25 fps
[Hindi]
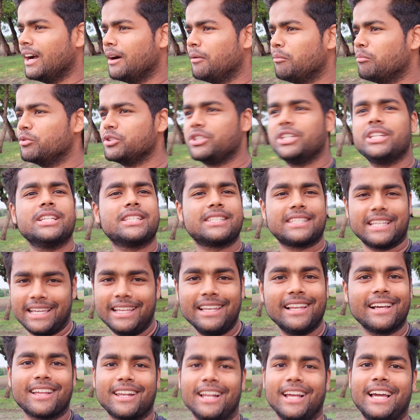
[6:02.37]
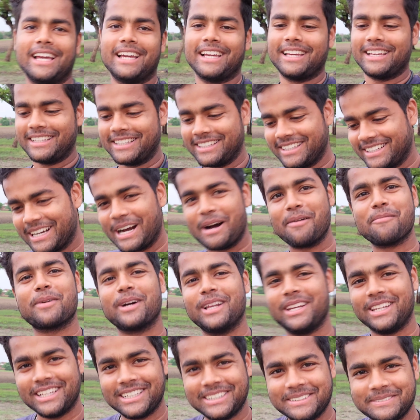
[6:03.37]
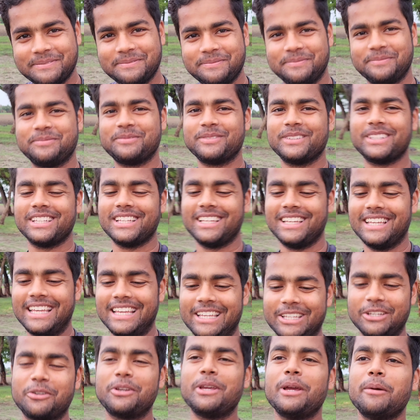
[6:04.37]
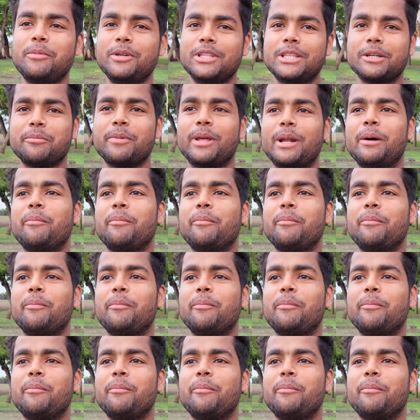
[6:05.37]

मुझे सही लग रहा है काम करना क्योंकि अभी तक मेरा